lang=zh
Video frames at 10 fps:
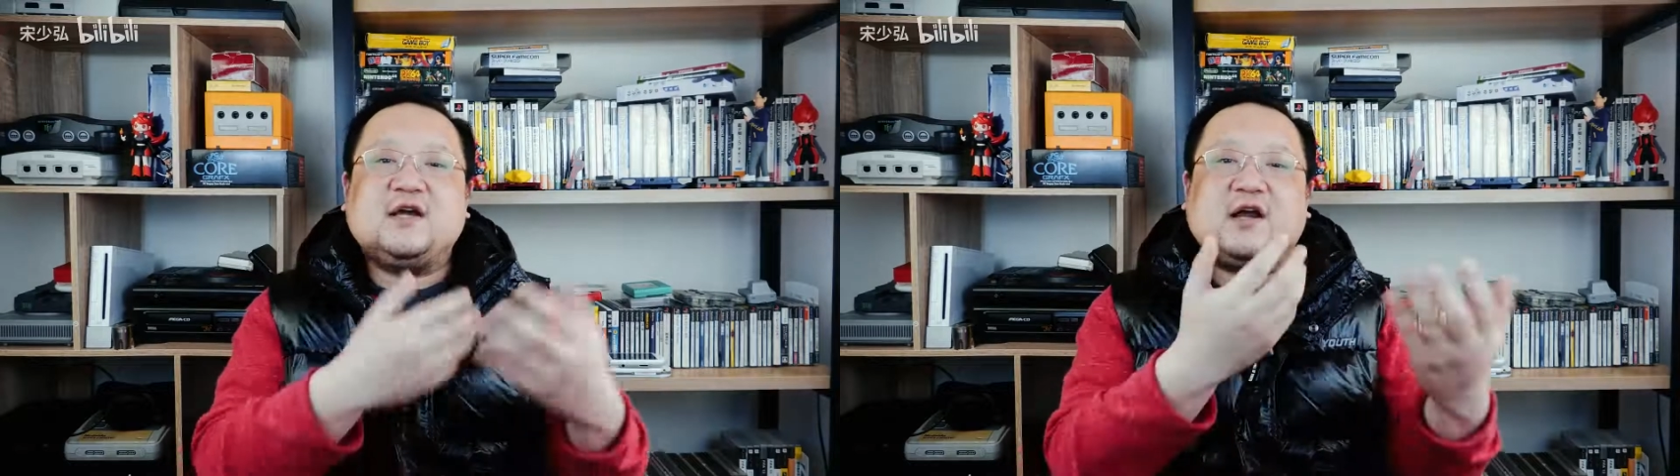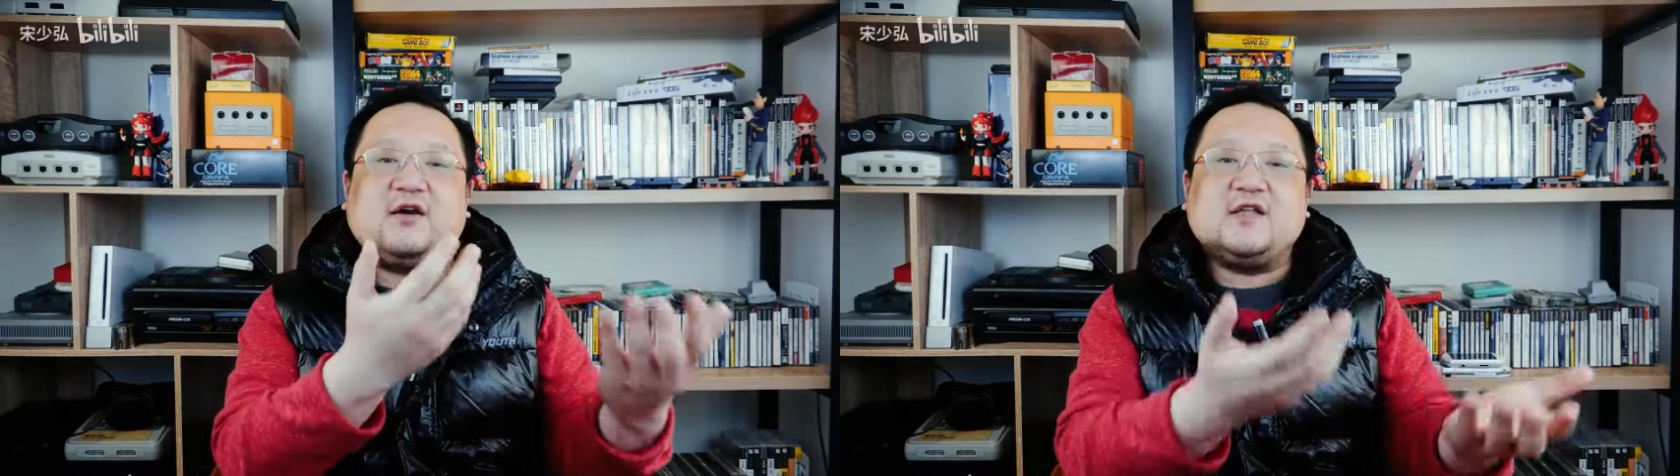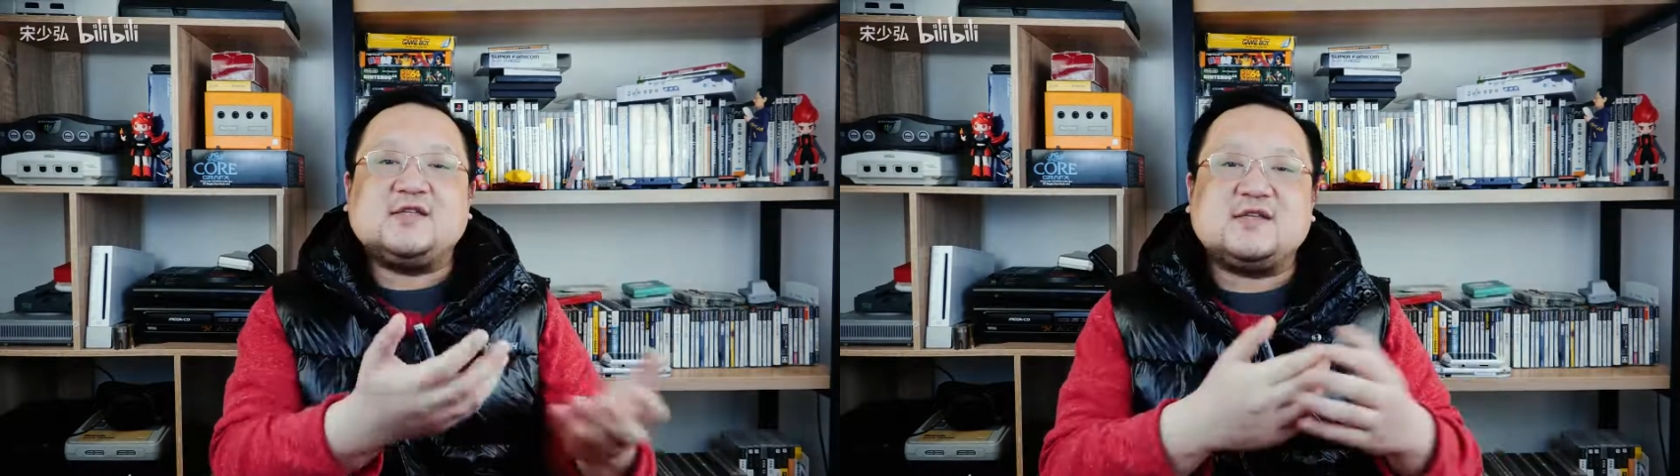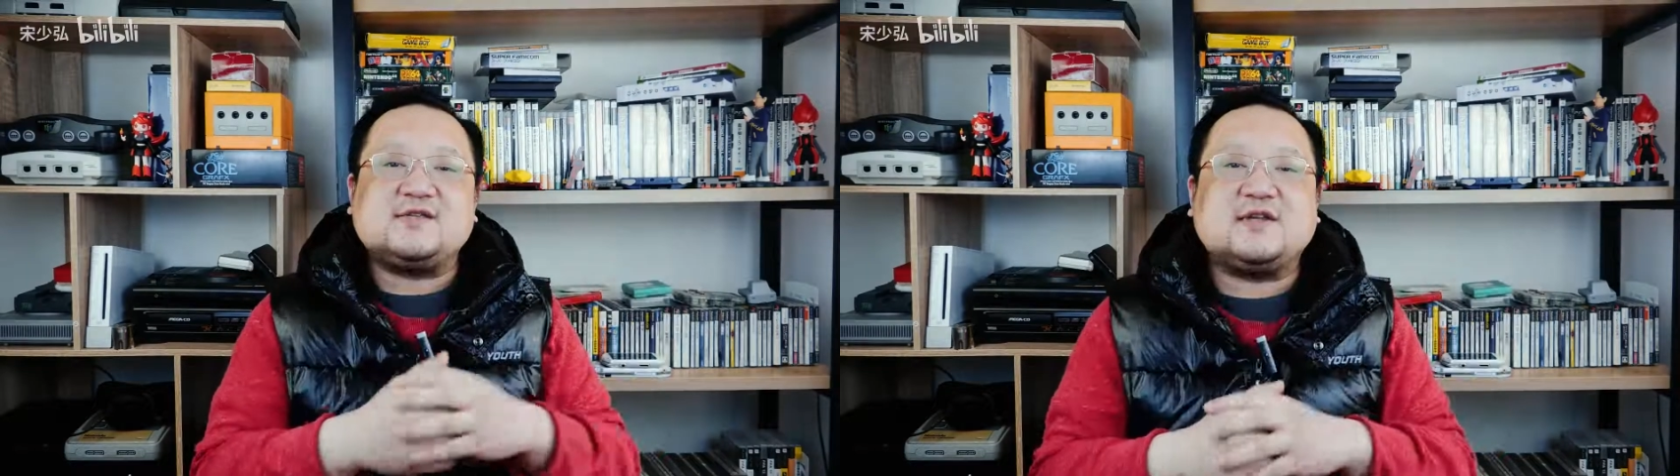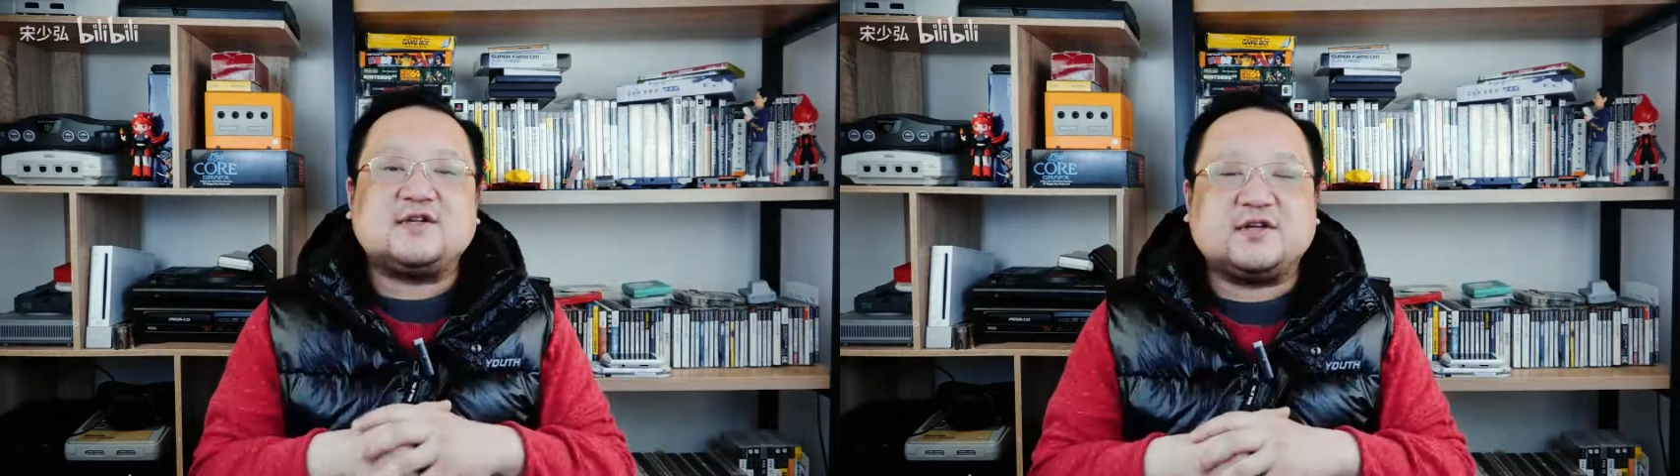还有
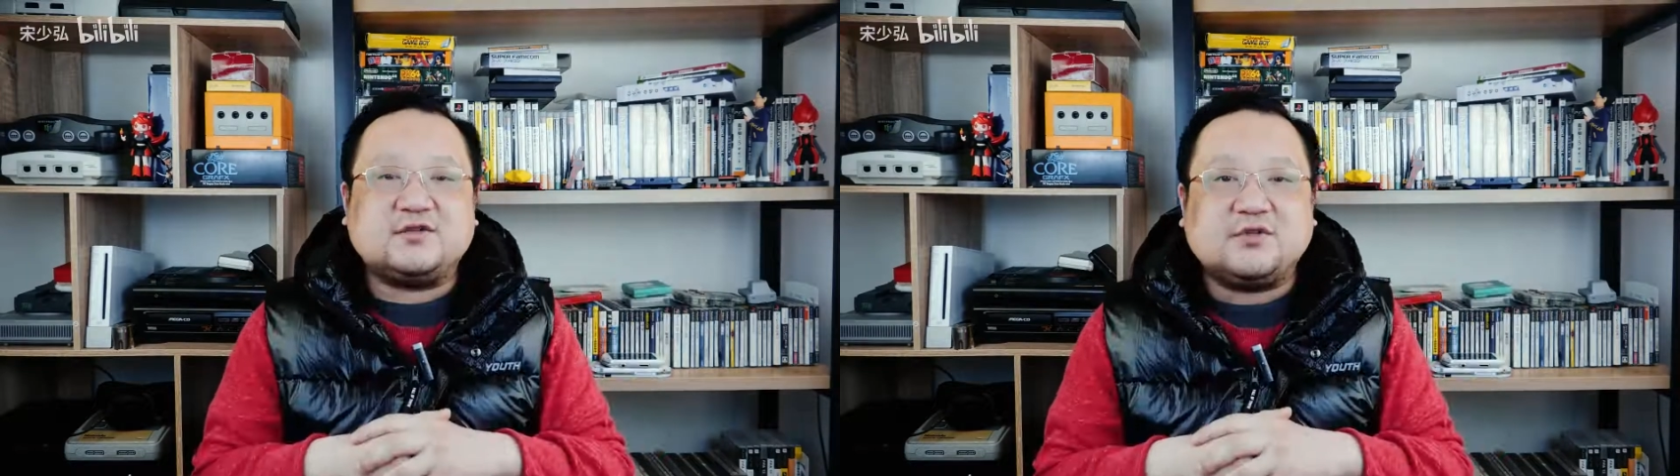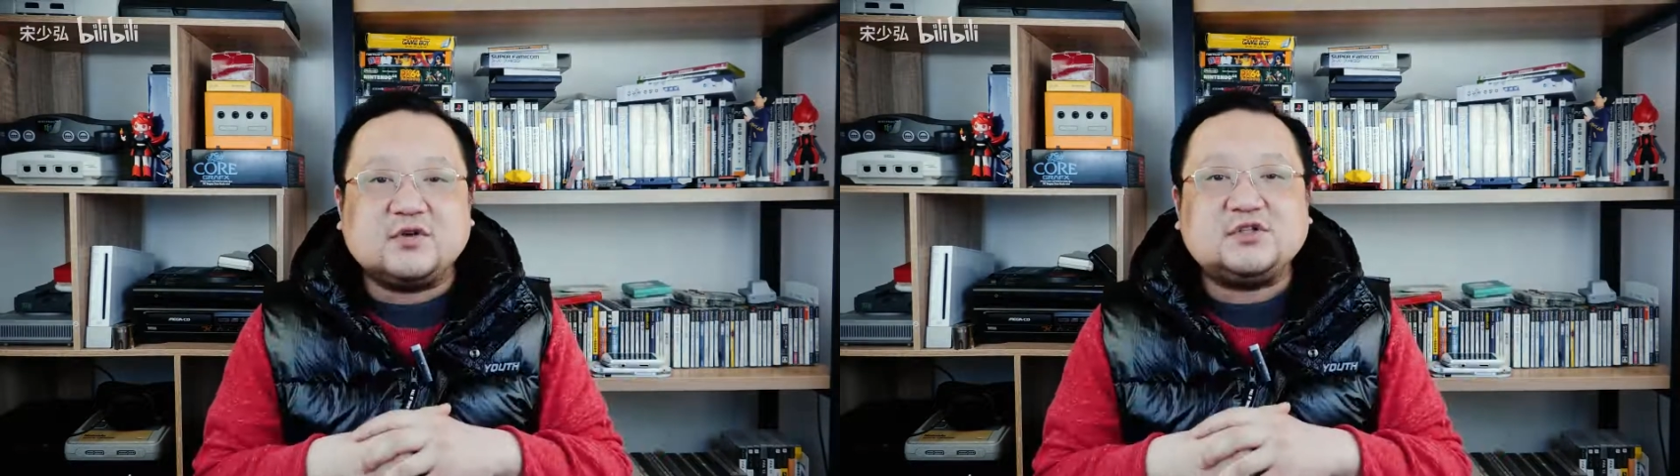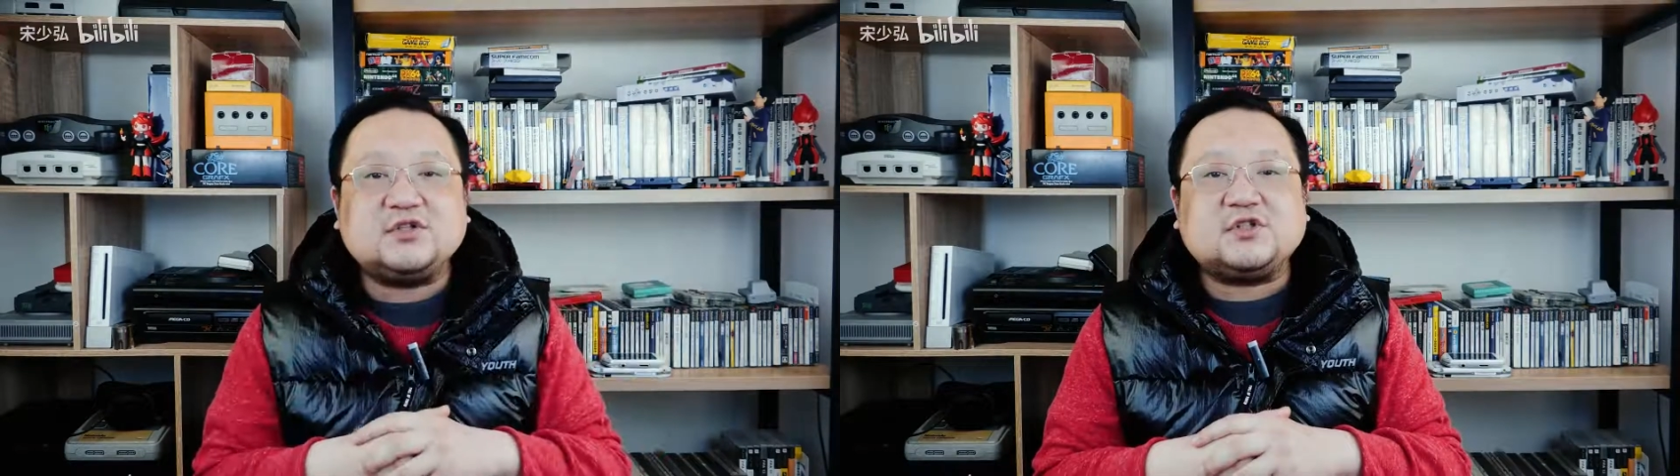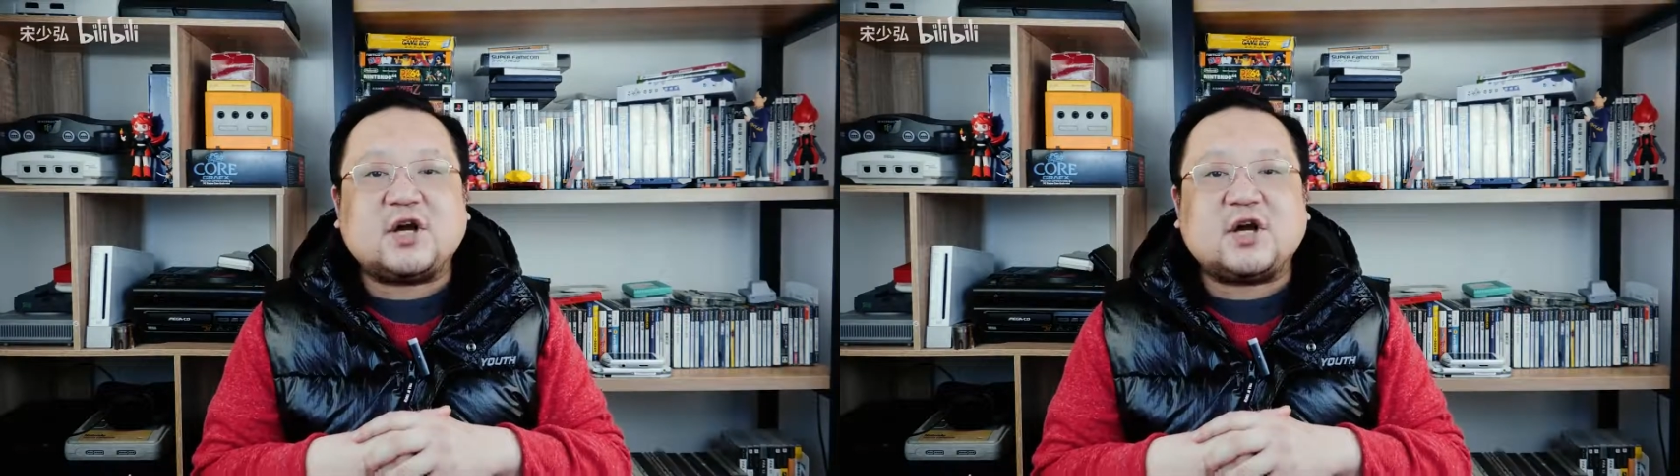NGC 上的风之